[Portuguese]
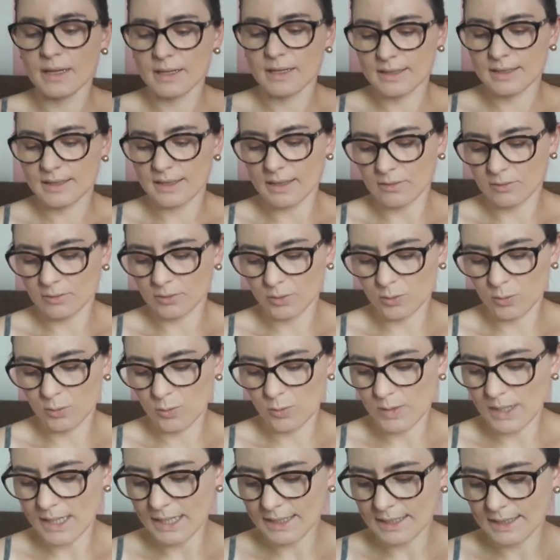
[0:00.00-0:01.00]
São
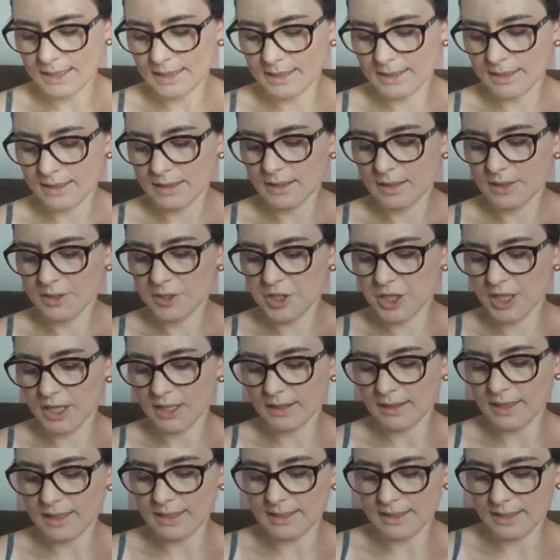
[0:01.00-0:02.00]
duas
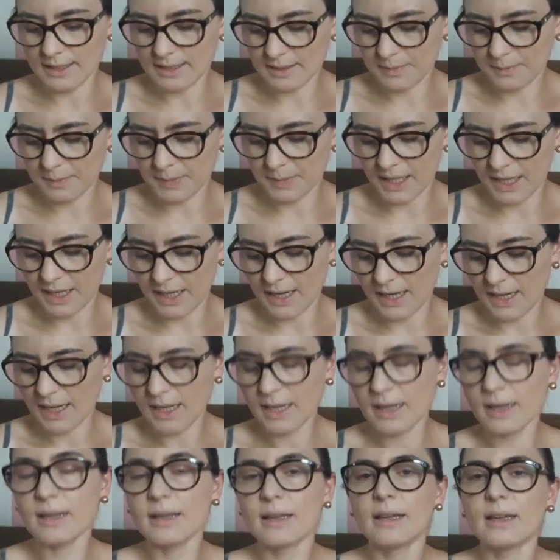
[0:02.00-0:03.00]
tintas
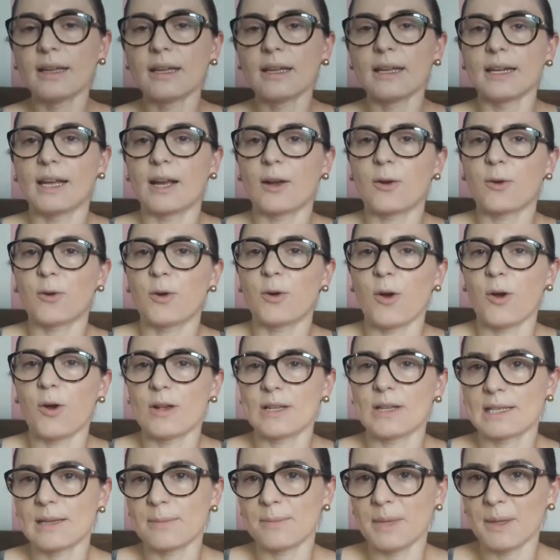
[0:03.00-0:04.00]
spray na cor
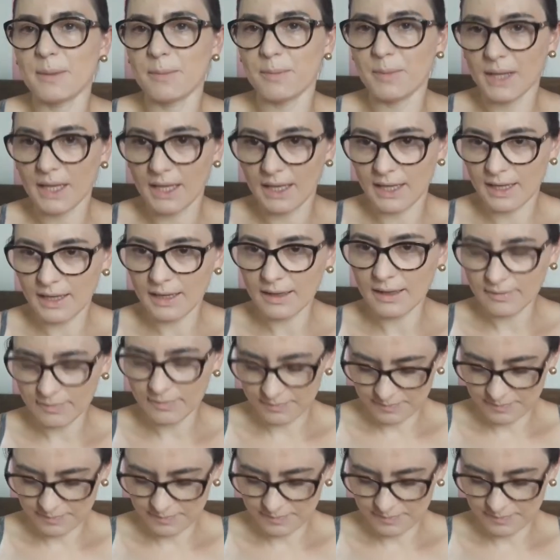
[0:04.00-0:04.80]
rosa bebê,